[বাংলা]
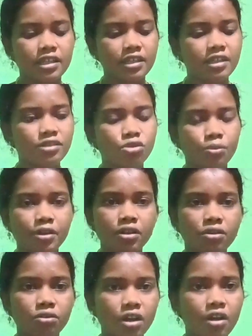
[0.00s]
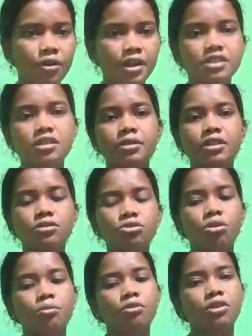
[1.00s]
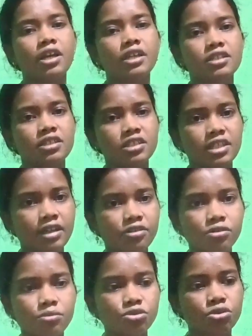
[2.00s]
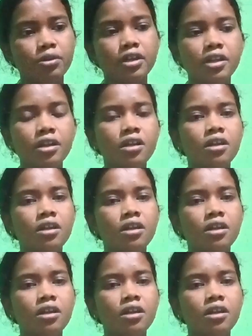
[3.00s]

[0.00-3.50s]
কী কী শপিং করা হয়েছে আমাদের সবগুলোই আজকে শেয়ার করবো সবারই